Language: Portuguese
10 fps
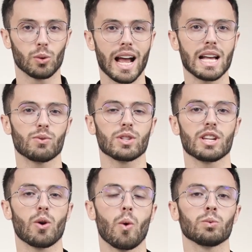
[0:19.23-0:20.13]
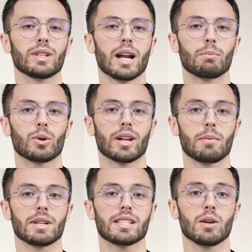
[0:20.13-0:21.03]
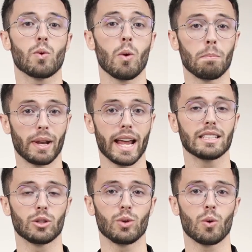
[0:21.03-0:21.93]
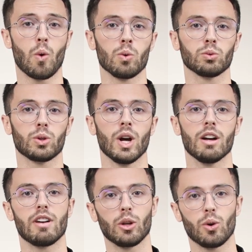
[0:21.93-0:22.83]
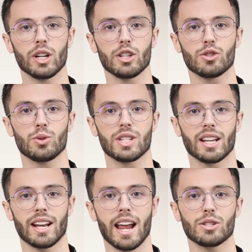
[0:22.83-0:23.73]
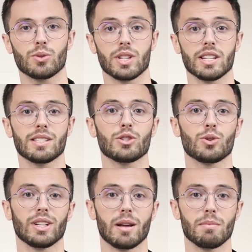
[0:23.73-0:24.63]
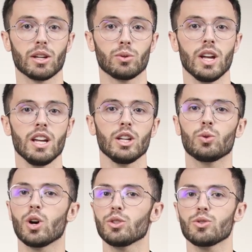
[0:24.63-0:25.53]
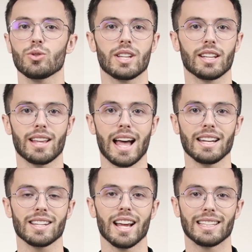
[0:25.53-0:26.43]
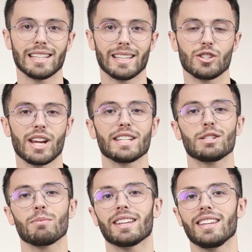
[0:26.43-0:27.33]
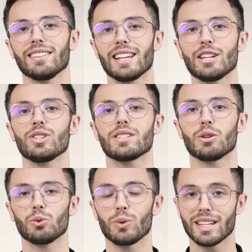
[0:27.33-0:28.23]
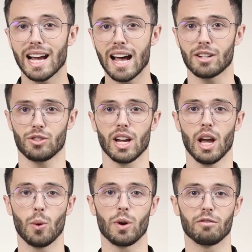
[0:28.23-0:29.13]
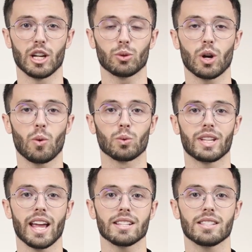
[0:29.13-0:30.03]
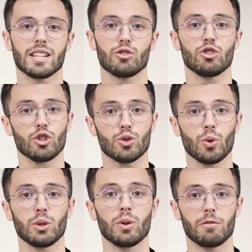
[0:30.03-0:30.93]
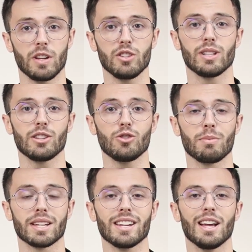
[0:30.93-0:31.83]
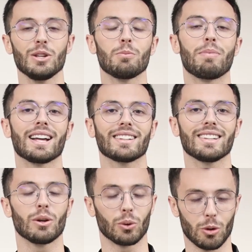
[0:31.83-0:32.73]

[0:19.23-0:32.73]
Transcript: No Gás você encontra a programação completa do encontro, valores dos ingressos e estacionamento e todos os detalhes da 35ª edição do Enarte. O evento acontece de 18 a 20 deste mês no Parque da